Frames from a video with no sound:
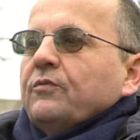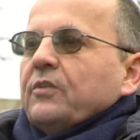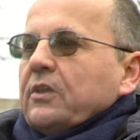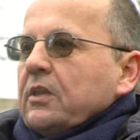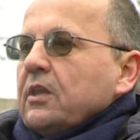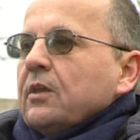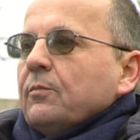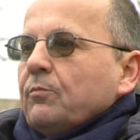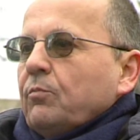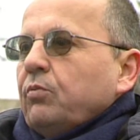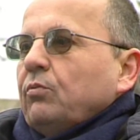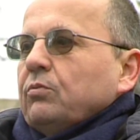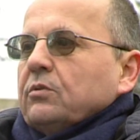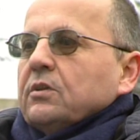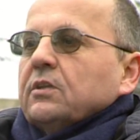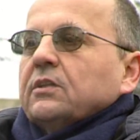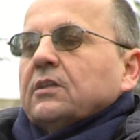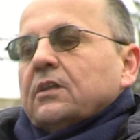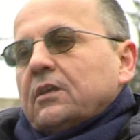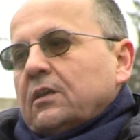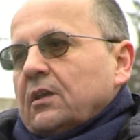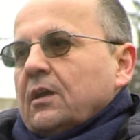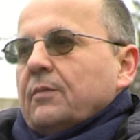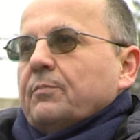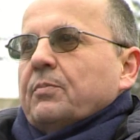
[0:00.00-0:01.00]
не будет,
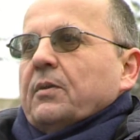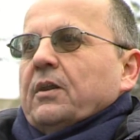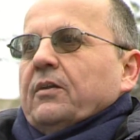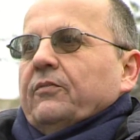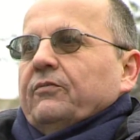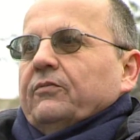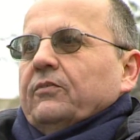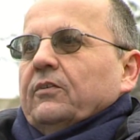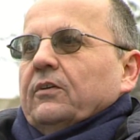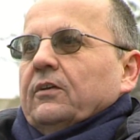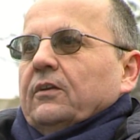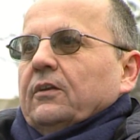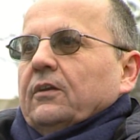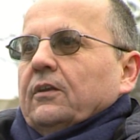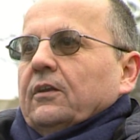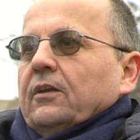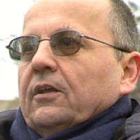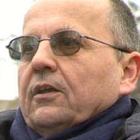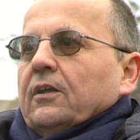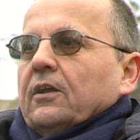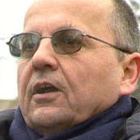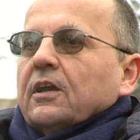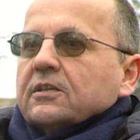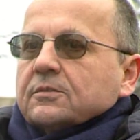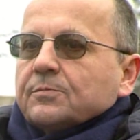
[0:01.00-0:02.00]
и я прав.
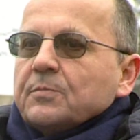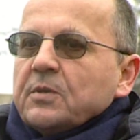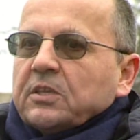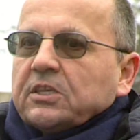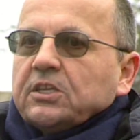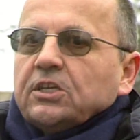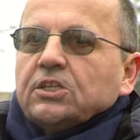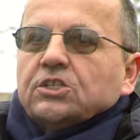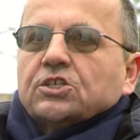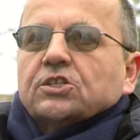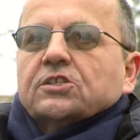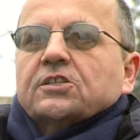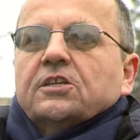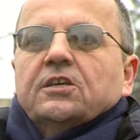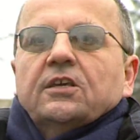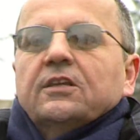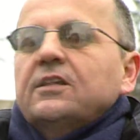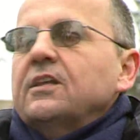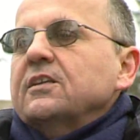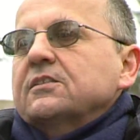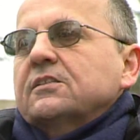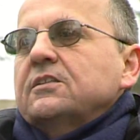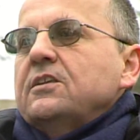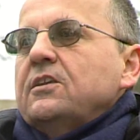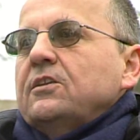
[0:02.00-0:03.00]
Косметические нас не